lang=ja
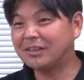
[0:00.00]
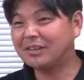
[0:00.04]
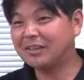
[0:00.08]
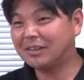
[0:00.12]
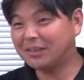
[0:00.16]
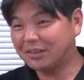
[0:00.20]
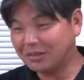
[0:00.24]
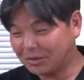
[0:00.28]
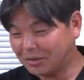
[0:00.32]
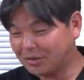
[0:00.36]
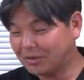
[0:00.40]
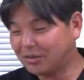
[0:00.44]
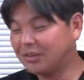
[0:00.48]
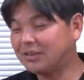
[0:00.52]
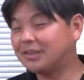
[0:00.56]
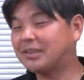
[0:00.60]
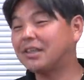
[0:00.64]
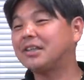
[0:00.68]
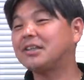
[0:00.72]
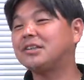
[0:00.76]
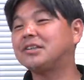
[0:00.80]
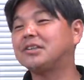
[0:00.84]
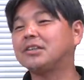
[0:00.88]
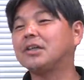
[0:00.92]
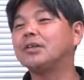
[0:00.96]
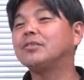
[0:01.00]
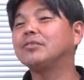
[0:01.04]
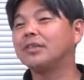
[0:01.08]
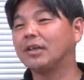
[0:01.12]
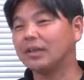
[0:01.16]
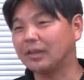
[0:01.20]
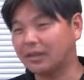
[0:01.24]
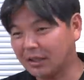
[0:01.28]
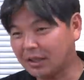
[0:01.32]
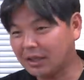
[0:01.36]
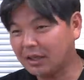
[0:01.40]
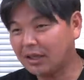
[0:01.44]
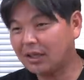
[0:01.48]
いろいろ移籍しちゃうんだ
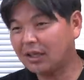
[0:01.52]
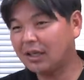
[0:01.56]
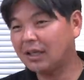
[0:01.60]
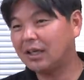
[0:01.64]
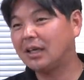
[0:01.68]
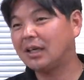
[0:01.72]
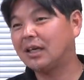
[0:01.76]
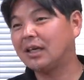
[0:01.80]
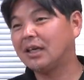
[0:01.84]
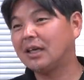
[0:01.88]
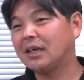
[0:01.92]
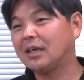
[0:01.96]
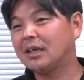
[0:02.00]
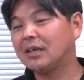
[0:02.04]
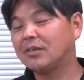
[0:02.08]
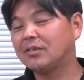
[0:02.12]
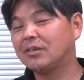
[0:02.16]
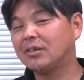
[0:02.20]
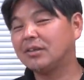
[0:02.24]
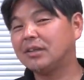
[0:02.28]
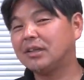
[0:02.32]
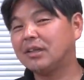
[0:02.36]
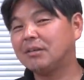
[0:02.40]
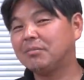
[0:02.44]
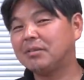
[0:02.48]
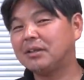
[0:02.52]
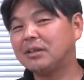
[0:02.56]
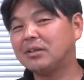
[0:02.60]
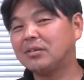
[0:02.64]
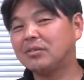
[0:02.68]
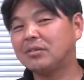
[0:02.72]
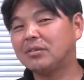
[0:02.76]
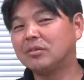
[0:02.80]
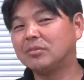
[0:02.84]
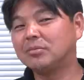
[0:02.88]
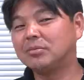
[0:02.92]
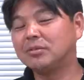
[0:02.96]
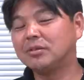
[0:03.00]
よね、これってやっぱり
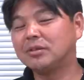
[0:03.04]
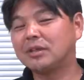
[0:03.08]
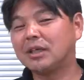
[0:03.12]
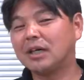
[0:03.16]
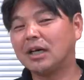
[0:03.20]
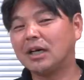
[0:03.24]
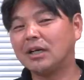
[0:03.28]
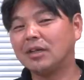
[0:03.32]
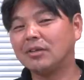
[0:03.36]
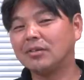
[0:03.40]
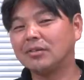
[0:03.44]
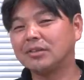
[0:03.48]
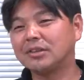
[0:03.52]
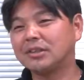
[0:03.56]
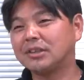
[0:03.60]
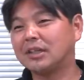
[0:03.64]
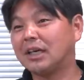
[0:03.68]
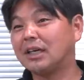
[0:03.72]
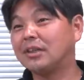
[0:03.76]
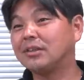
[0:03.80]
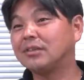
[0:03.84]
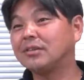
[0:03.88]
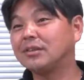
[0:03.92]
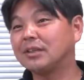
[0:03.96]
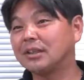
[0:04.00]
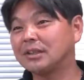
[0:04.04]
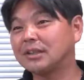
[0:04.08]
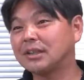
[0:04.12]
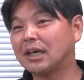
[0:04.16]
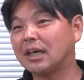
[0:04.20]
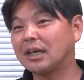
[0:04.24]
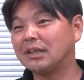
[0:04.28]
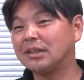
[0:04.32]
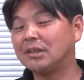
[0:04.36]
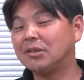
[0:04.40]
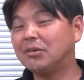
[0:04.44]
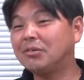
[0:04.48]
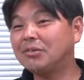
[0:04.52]
こう文化の違いというか
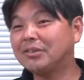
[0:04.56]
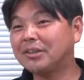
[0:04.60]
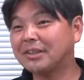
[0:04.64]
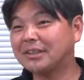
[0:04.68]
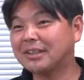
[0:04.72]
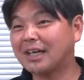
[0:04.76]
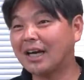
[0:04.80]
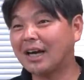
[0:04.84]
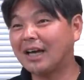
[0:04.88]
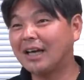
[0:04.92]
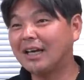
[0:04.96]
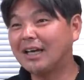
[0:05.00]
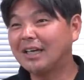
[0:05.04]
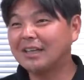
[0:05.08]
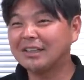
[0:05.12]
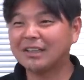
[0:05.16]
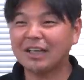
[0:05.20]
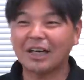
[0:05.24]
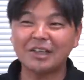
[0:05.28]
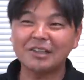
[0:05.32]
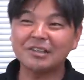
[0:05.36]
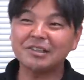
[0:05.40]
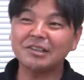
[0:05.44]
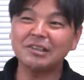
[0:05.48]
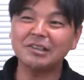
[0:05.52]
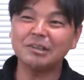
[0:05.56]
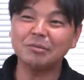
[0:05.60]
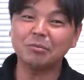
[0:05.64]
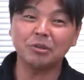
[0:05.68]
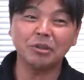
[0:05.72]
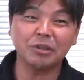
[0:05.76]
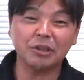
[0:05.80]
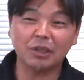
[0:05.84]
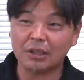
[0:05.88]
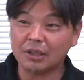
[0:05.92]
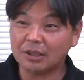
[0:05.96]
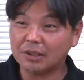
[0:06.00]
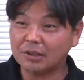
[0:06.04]
さ、日本ってさ単身でも
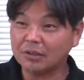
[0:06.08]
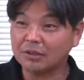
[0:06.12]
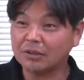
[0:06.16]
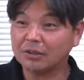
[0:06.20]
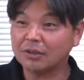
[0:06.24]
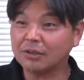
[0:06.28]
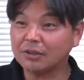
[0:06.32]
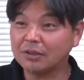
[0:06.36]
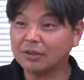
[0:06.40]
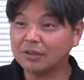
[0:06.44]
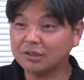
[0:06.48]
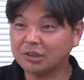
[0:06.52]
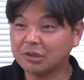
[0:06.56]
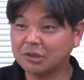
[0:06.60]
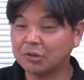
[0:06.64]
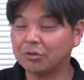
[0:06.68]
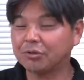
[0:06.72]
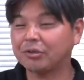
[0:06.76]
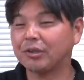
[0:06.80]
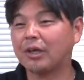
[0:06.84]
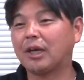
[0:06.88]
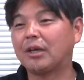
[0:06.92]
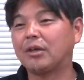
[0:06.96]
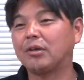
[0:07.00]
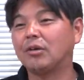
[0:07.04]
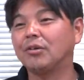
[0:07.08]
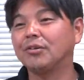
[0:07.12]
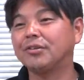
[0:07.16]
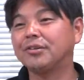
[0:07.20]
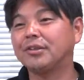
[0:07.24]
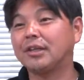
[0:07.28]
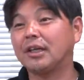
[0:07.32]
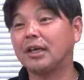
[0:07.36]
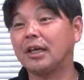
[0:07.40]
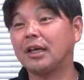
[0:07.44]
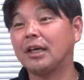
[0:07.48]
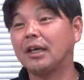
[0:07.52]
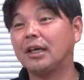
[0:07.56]
いいからに、仕事やるよっ
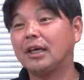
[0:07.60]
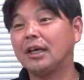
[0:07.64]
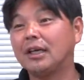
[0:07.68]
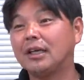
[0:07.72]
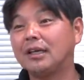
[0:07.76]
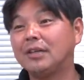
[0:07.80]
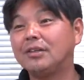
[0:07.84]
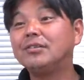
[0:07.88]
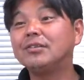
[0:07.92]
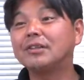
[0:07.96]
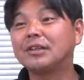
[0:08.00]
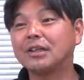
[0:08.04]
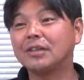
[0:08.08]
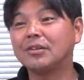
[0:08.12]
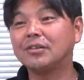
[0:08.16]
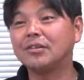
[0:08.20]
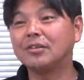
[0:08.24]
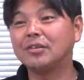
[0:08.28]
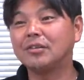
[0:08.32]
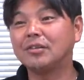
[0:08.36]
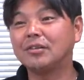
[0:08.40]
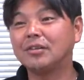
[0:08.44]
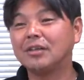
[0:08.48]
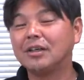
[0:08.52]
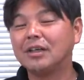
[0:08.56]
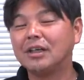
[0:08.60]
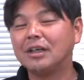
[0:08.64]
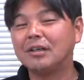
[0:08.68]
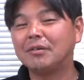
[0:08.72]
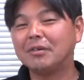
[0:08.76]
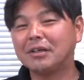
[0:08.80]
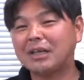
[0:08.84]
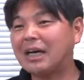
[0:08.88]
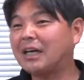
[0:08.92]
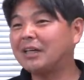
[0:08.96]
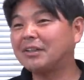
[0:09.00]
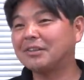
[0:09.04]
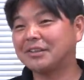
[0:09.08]
て言うけど、うん、
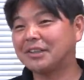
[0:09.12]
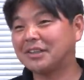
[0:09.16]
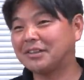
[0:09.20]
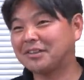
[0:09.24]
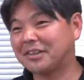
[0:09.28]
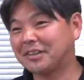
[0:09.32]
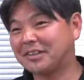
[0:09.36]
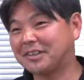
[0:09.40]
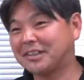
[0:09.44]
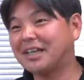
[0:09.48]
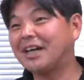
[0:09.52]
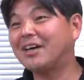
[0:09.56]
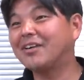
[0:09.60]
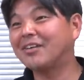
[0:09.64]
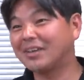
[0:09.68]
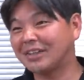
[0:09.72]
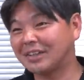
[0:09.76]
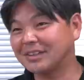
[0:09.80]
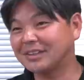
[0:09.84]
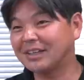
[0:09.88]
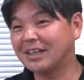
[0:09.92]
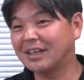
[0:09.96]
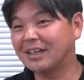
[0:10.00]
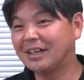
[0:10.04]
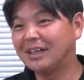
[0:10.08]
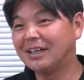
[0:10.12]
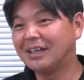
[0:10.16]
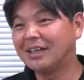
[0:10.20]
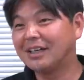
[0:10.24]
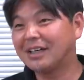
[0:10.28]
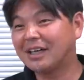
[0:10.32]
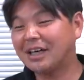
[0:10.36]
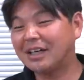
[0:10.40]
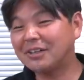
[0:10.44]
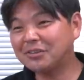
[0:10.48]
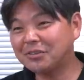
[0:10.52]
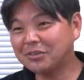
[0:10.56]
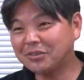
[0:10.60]
海外の選手は違うからさ、
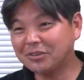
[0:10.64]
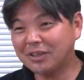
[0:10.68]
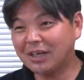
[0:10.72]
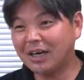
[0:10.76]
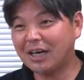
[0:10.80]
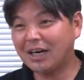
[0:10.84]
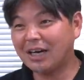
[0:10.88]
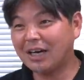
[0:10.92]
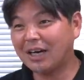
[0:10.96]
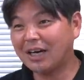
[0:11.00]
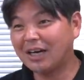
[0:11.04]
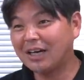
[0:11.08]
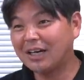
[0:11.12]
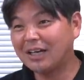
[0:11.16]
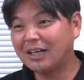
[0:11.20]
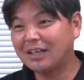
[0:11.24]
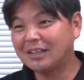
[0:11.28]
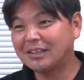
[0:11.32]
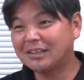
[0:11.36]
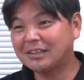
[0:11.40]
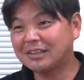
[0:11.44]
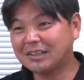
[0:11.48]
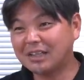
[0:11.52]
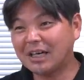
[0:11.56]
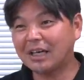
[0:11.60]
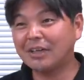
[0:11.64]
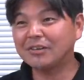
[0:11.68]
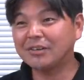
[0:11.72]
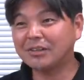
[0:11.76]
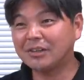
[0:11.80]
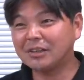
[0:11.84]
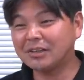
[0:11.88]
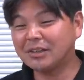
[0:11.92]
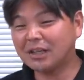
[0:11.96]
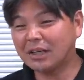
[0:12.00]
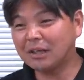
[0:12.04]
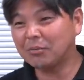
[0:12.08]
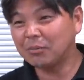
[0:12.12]
家族が違うって
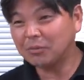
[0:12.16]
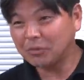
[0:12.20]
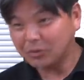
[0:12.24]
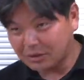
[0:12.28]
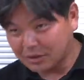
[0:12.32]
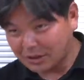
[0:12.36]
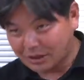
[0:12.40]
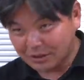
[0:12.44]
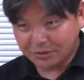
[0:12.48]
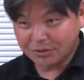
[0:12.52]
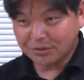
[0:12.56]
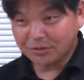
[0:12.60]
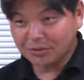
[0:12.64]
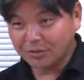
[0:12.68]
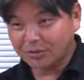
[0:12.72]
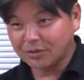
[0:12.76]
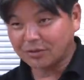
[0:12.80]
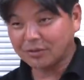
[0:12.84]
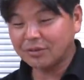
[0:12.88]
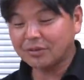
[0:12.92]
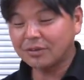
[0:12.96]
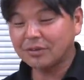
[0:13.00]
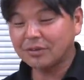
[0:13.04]
言ったらもう家族の、